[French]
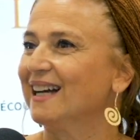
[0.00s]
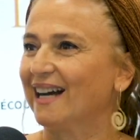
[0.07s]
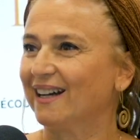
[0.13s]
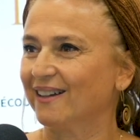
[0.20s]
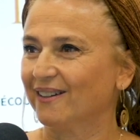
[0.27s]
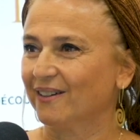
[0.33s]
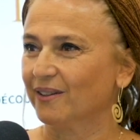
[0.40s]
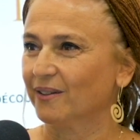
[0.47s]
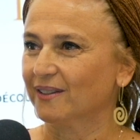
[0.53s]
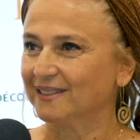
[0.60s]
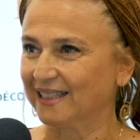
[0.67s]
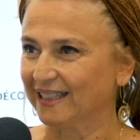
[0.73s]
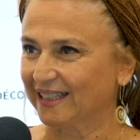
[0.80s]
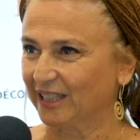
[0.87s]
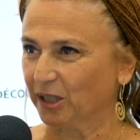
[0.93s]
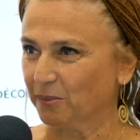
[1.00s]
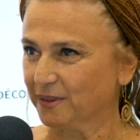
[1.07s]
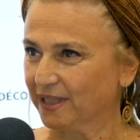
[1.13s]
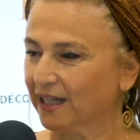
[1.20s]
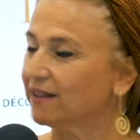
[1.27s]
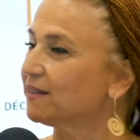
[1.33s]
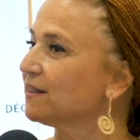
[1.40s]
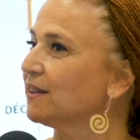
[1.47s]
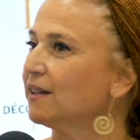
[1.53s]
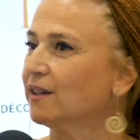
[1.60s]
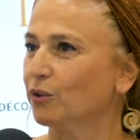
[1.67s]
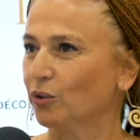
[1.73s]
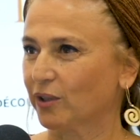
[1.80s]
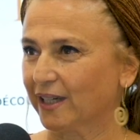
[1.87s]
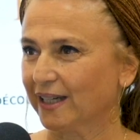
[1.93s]
euh, c'est écrit comme ça.
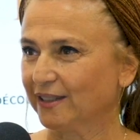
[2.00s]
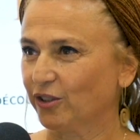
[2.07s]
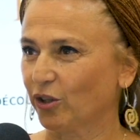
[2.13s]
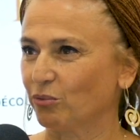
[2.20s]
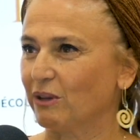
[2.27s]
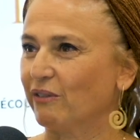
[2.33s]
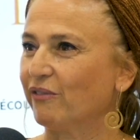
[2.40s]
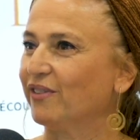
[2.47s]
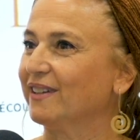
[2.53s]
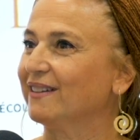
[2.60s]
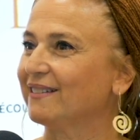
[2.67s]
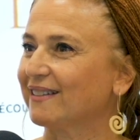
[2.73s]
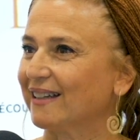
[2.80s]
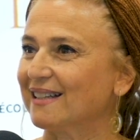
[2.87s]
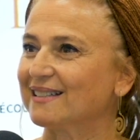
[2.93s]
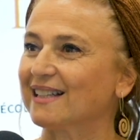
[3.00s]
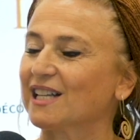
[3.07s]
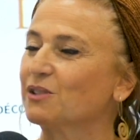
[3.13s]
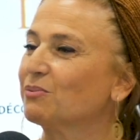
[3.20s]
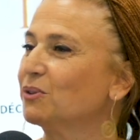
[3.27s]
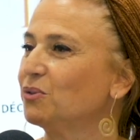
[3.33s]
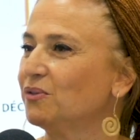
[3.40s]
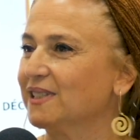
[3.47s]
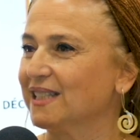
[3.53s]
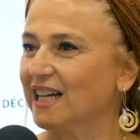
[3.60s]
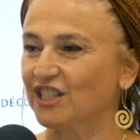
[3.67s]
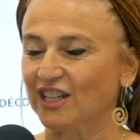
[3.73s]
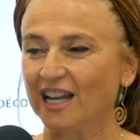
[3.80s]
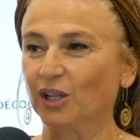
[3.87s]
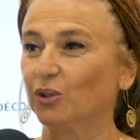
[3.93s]
Le créateur lui avait fait détresse, un soin du
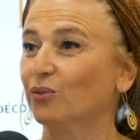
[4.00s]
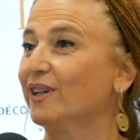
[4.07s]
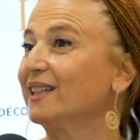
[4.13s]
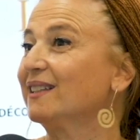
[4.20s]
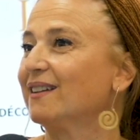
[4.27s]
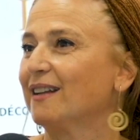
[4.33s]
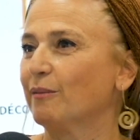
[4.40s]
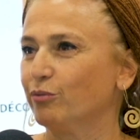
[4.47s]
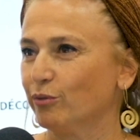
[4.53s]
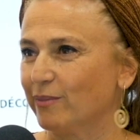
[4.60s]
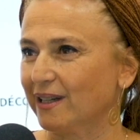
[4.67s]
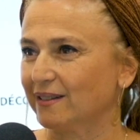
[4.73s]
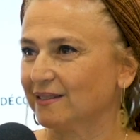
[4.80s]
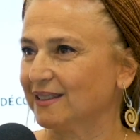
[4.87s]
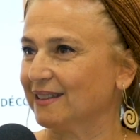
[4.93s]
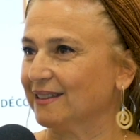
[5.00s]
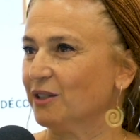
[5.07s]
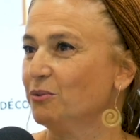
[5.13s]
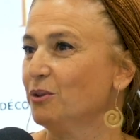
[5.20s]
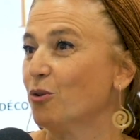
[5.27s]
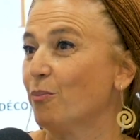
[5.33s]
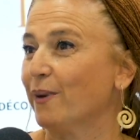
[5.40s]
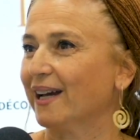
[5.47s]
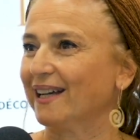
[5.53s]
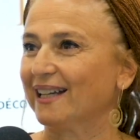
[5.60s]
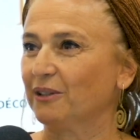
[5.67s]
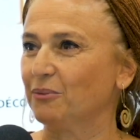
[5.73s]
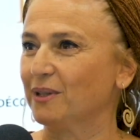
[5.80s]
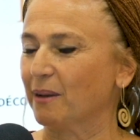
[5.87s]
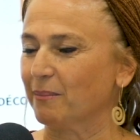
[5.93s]
visage, elle devait être la plus belle. C'était lui le père et
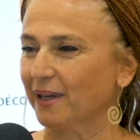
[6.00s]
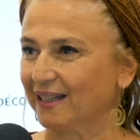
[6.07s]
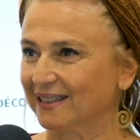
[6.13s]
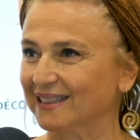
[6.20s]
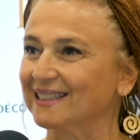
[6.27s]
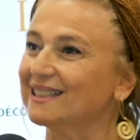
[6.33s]
lui la mère.